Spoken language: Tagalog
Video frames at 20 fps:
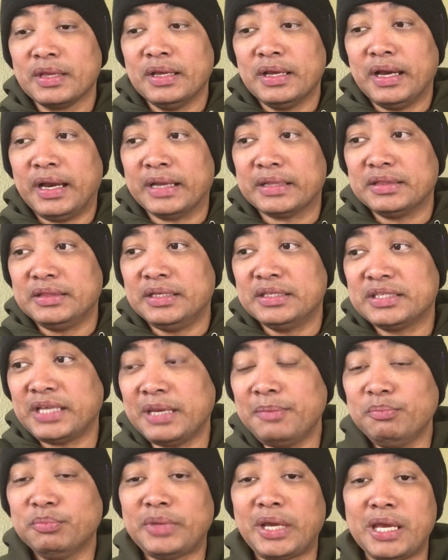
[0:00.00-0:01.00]
At the
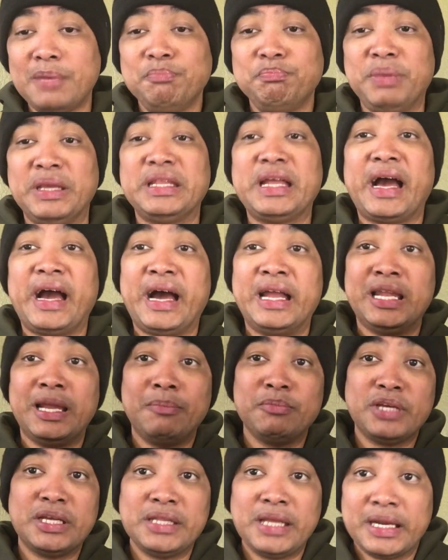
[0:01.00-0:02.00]
same time,
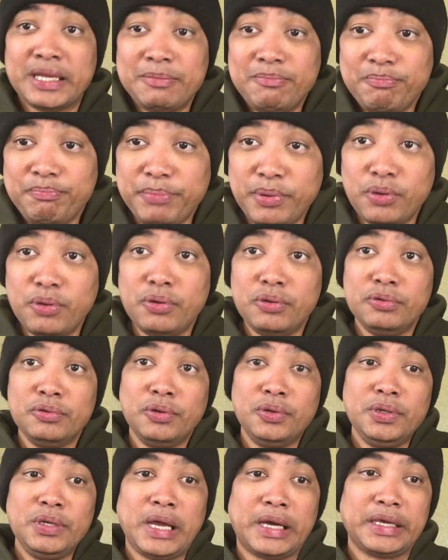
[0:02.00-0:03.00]
pinaalam niya na rin po,
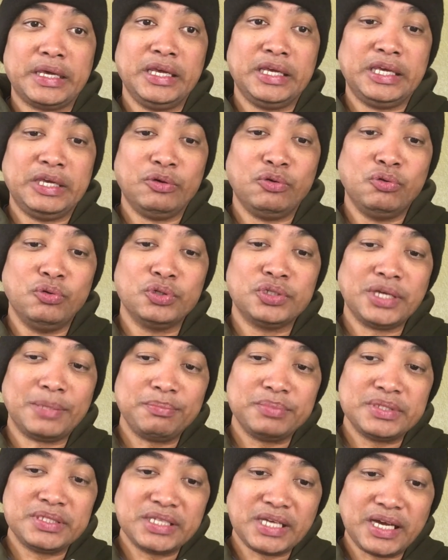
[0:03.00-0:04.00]
no,
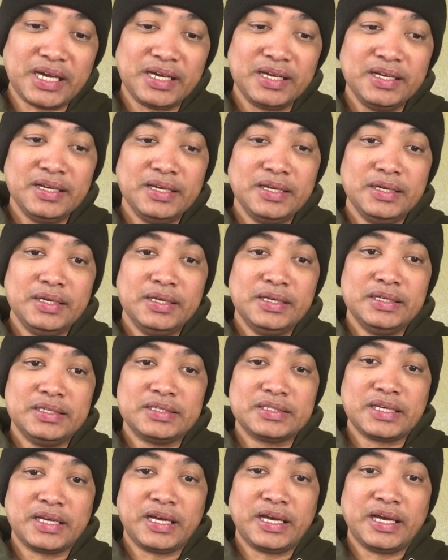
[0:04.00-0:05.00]
nakikiusap siya
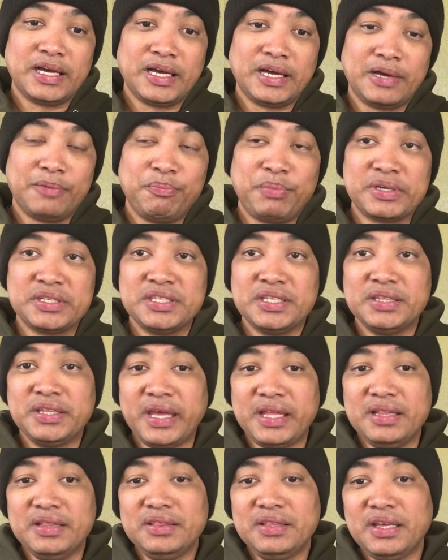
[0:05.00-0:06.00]
sa
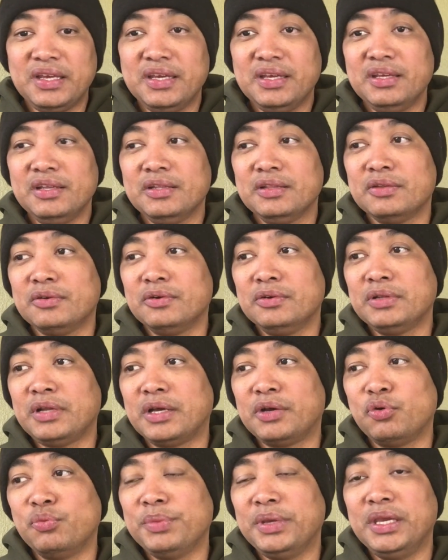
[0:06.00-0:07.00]
presidente, no, na
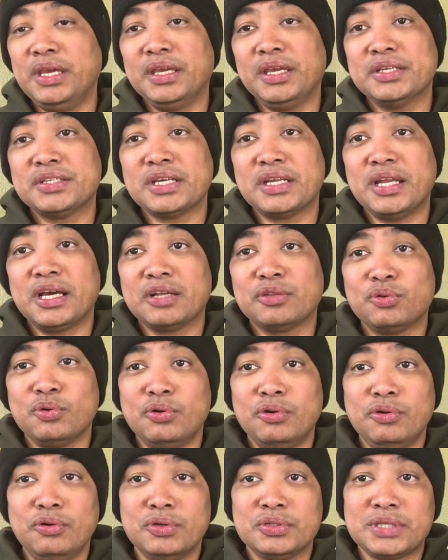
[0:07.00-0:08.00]
humihingi siya ng
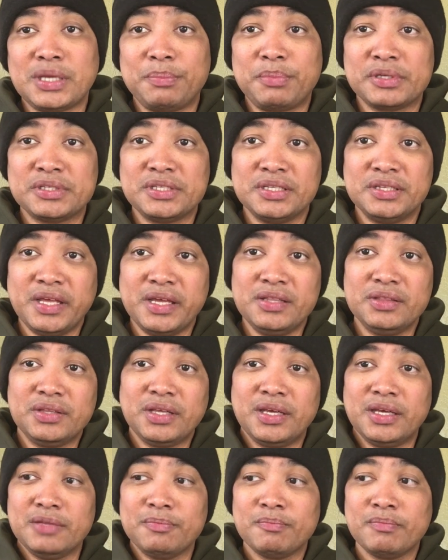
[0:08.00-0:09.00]
tulong sa
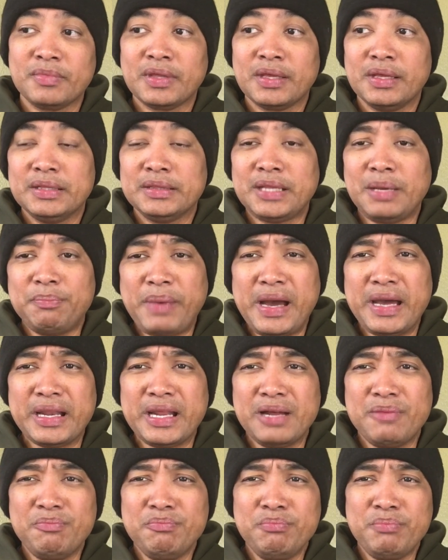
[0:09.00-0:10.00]
presidente na
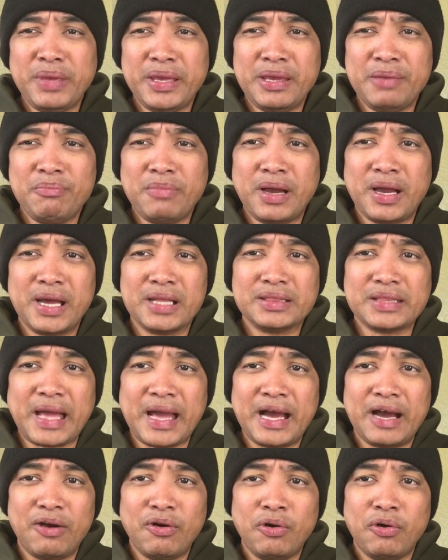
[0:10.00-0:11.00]
parang may mga
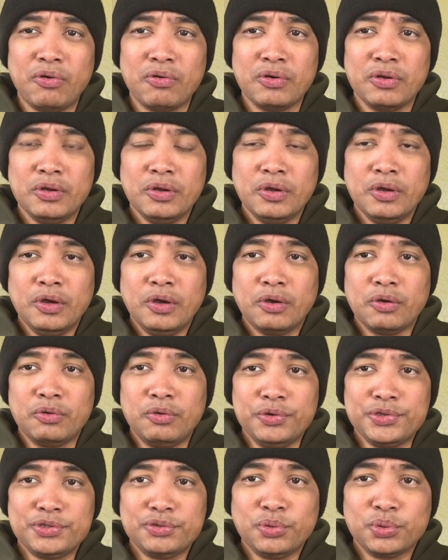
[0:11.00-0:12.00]
taong
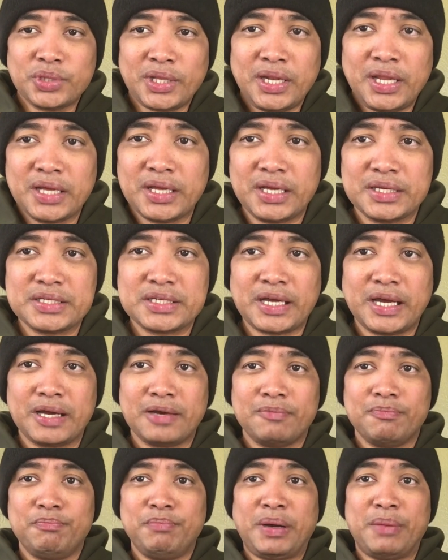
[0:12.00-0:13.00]
gusto talaga
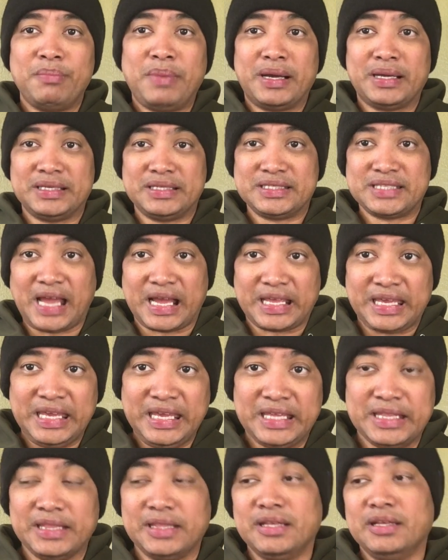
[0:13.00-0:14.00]
siyang
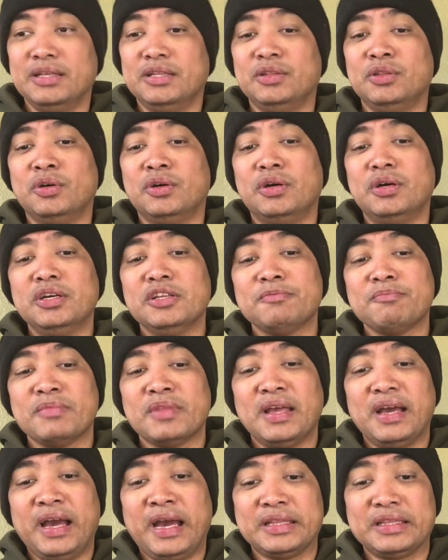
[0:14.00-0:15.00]
pabagsakin, no?
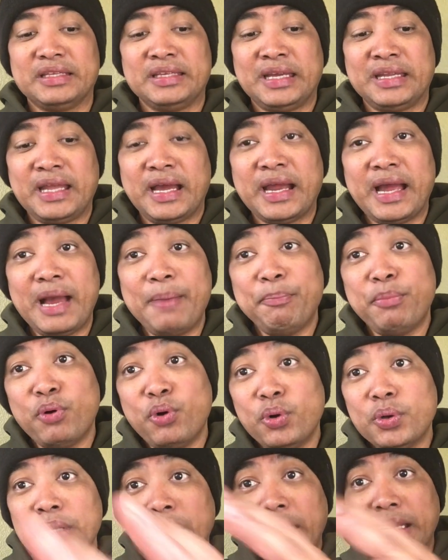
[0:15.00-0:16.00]
At yan na nga
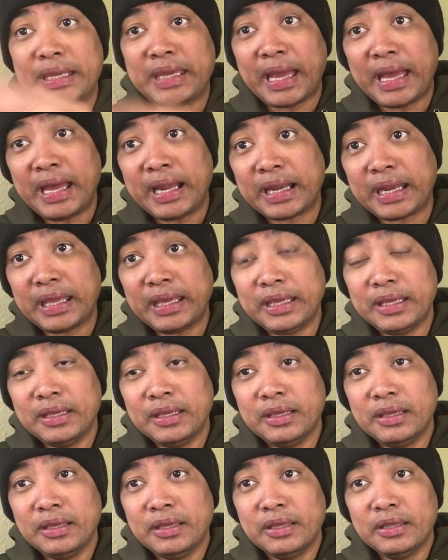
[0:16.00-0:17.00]
po nangyari,
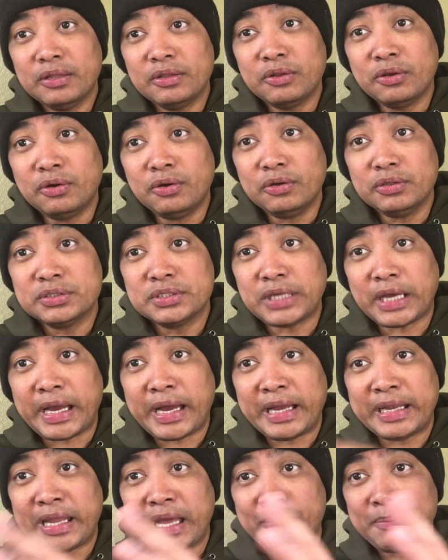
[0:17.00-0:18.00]
no? Sa
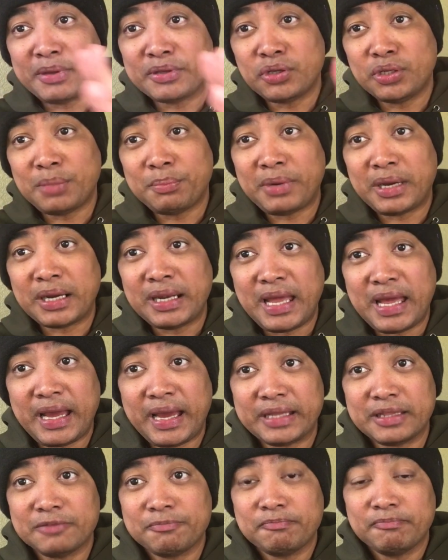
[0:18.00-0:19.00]
kaalaman niyo namang
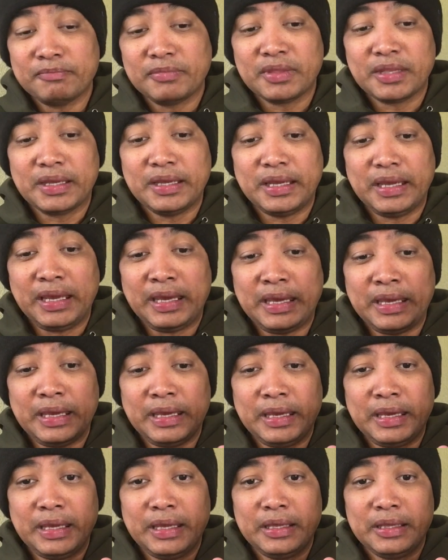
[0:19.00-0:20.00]
lahat,
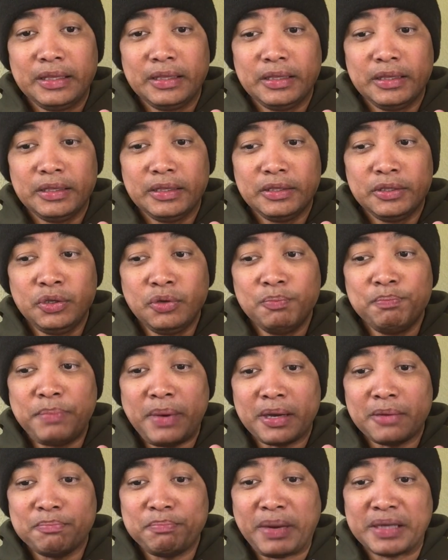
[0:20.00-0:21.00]
eh yung
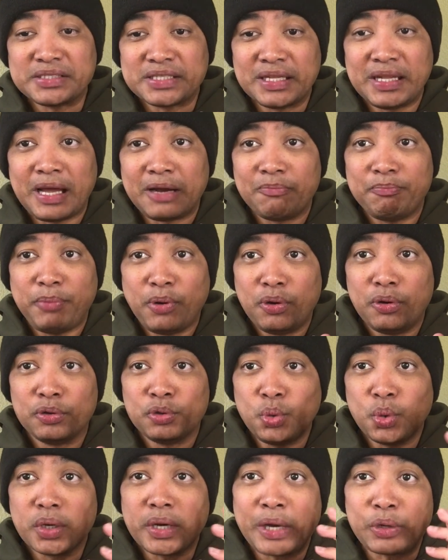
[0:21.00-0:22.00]
pagpaslang po,
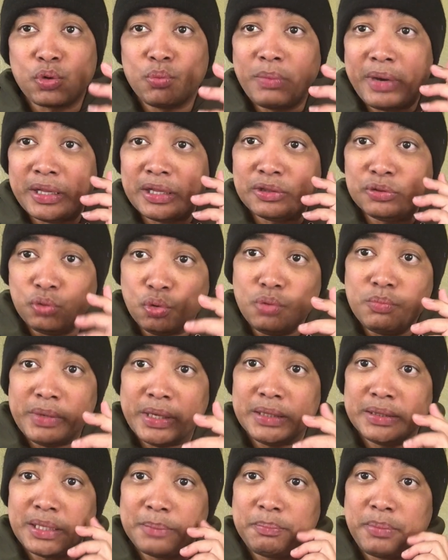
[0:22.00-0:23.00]
yung
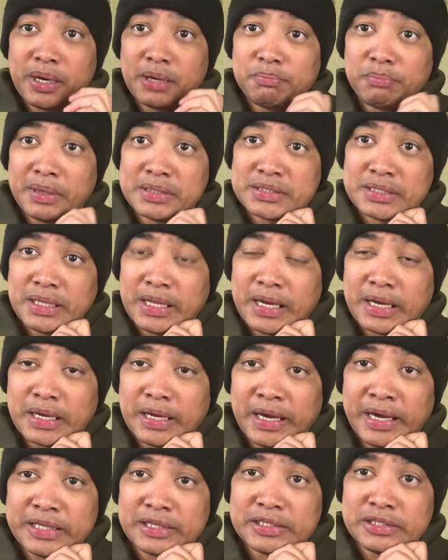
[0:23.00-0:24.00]
karumaldumal na pagpaslang
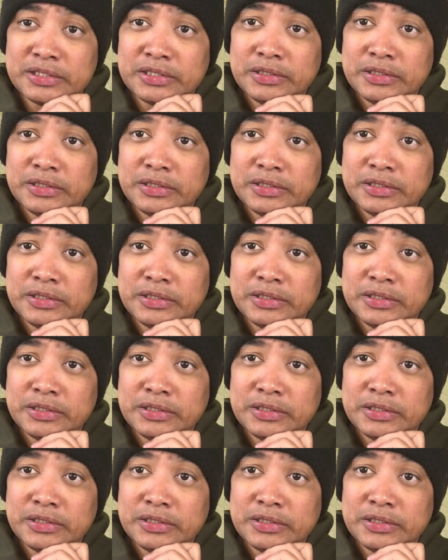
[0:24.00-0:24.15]
at